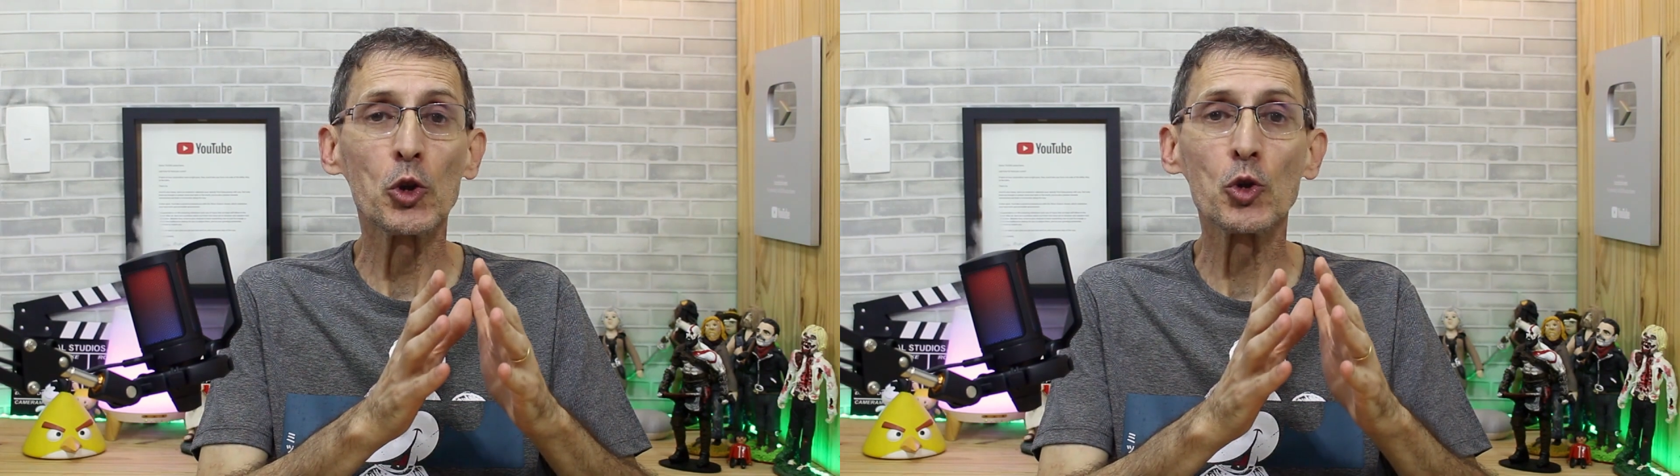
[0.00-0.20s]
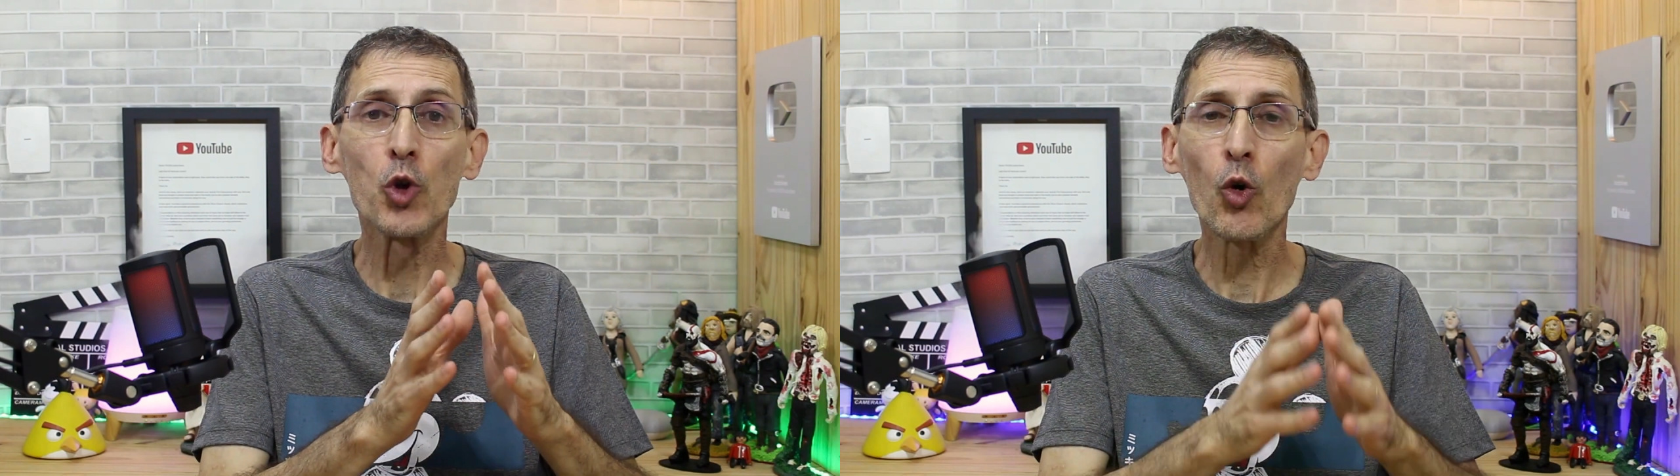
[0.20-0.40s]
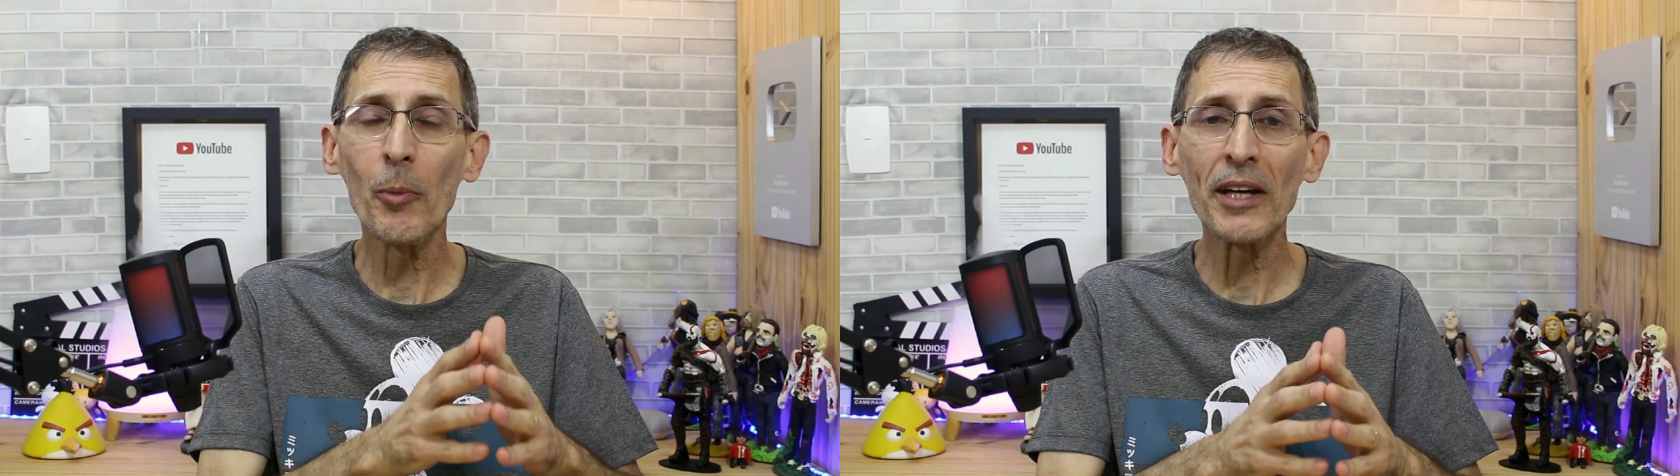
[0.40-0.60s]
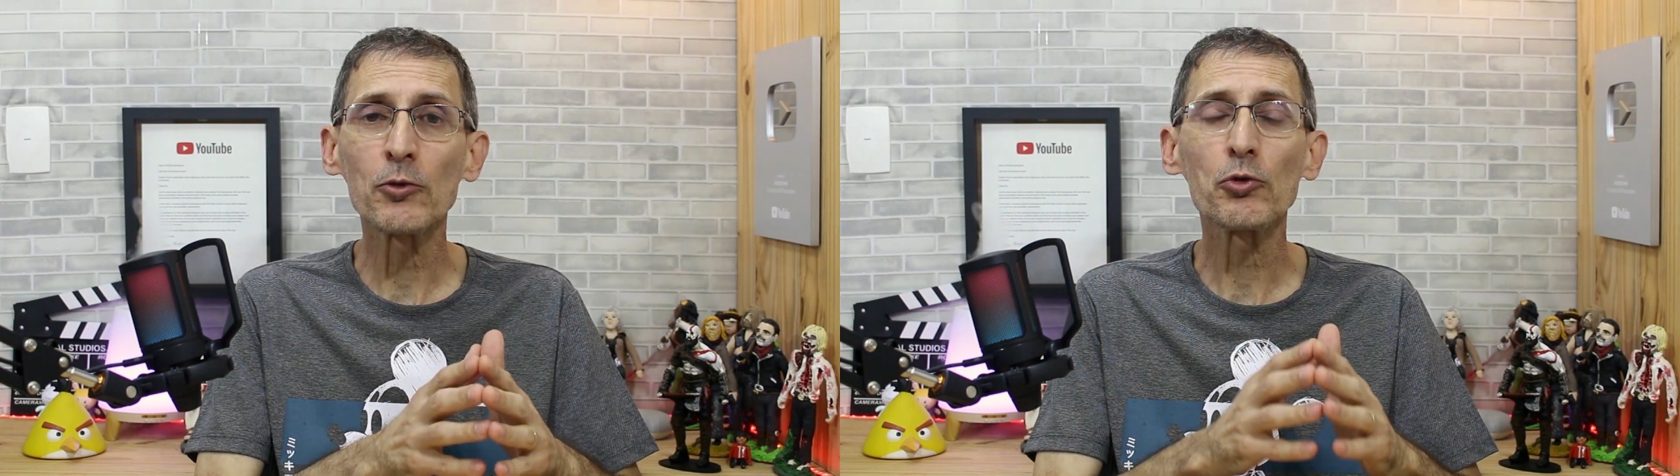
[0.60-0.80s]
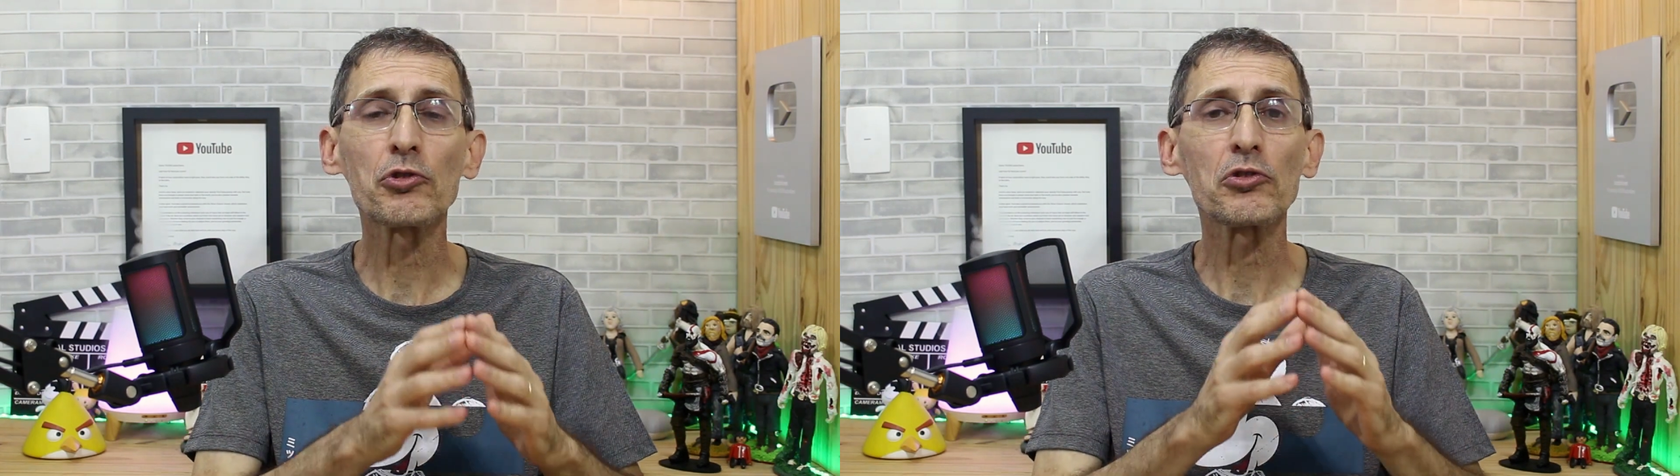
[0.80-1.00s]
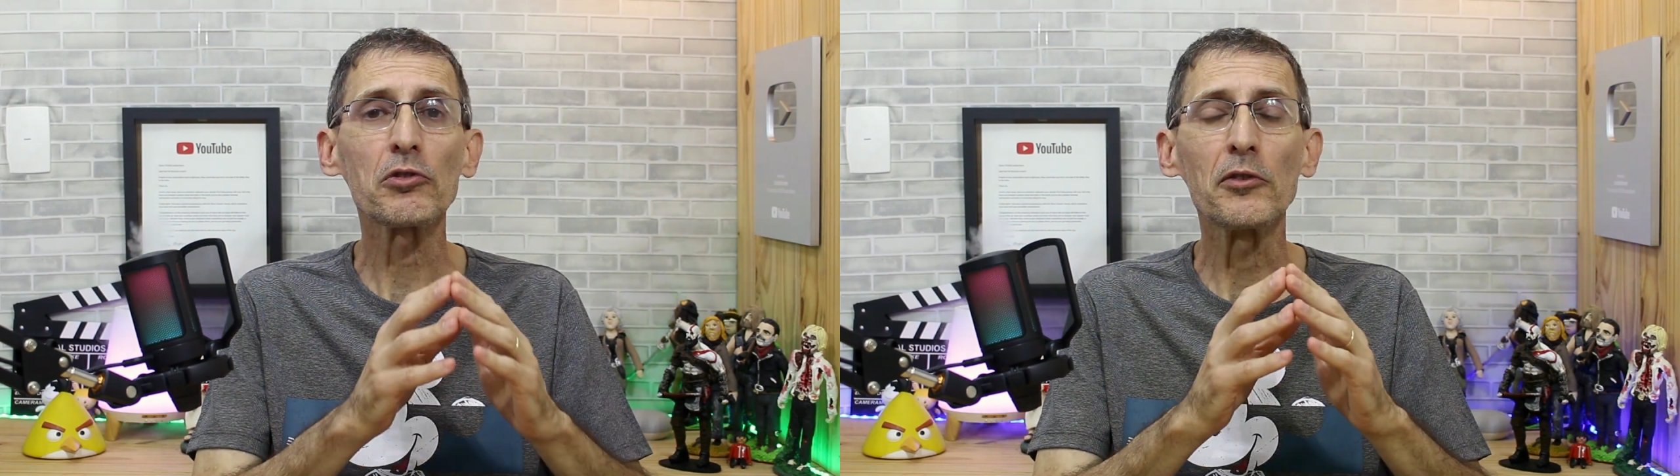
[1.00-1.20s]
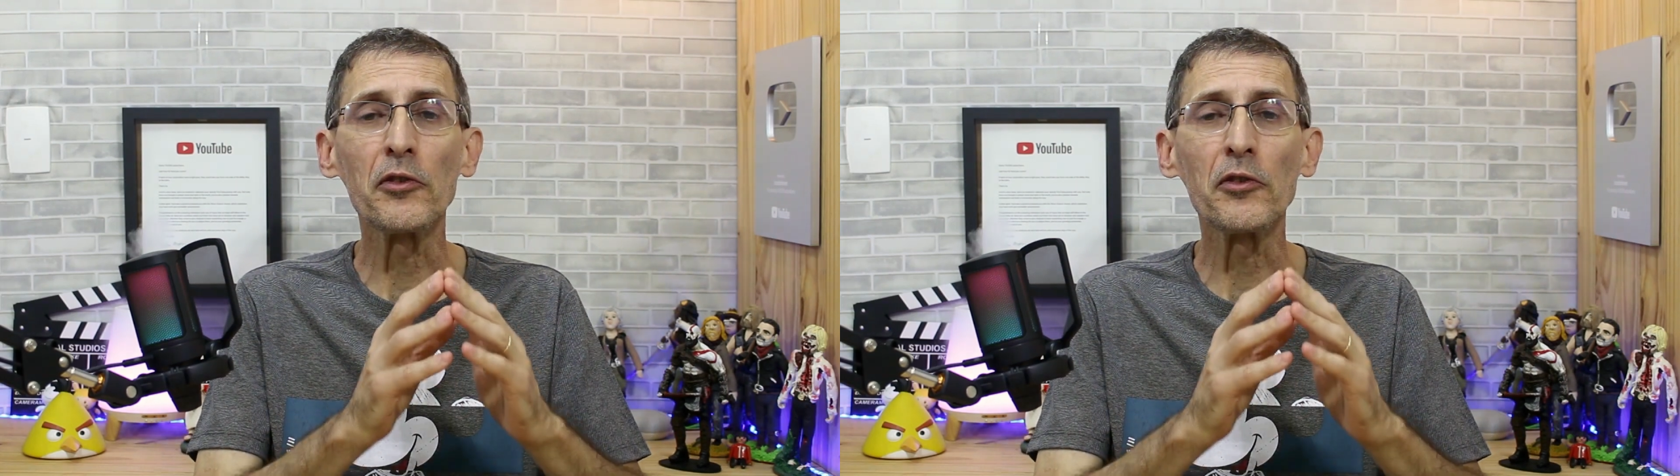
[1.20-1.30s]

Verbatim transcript: documentos,